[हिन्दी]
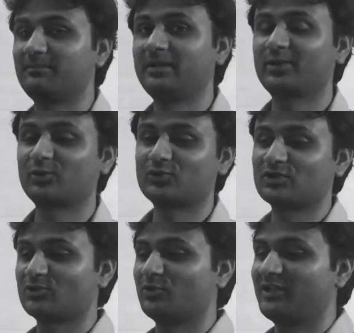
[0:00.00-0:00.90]
अपने
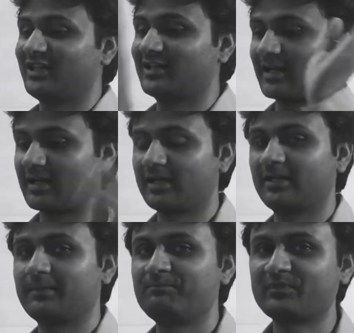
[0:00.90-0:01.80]
क्वेश्चंस को टिक करना
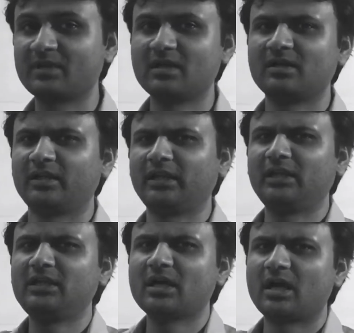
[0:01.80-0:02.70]
है
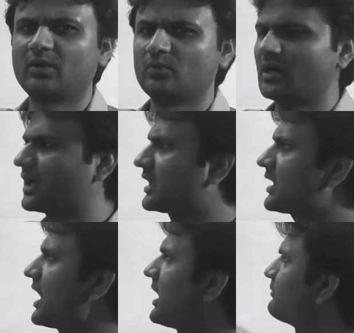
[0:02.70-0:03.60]
एनी हाउ अगर
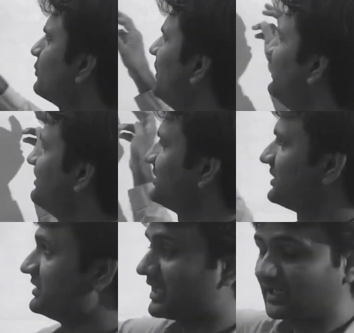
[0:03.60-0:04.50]
आपको एलिमेंट्स
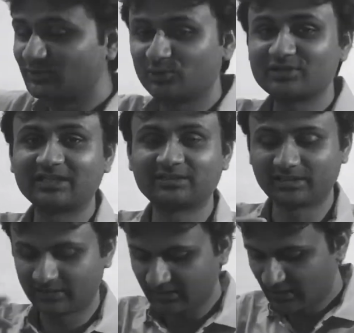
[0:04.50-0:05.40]
याद हो जाते
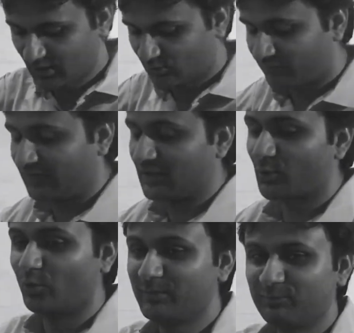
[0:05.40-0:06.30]
हैं तो फिर ये
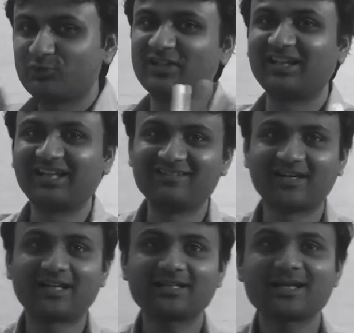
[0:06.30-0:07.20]
कोई पूछने नहीं
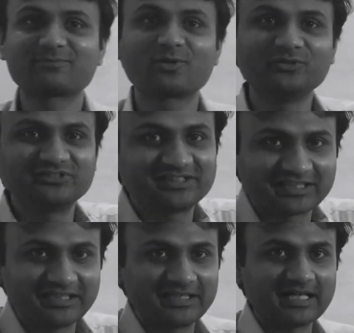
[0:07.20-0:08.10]
वाला कि आपको कौन सी
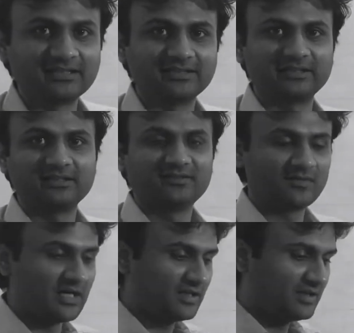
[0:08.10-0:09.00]
टेक्निक याद है
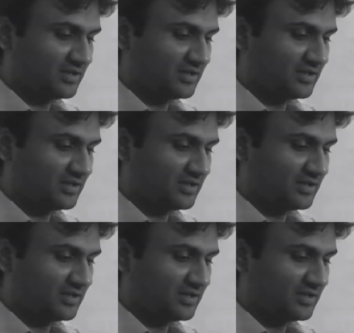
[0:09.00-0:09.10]
वहाँ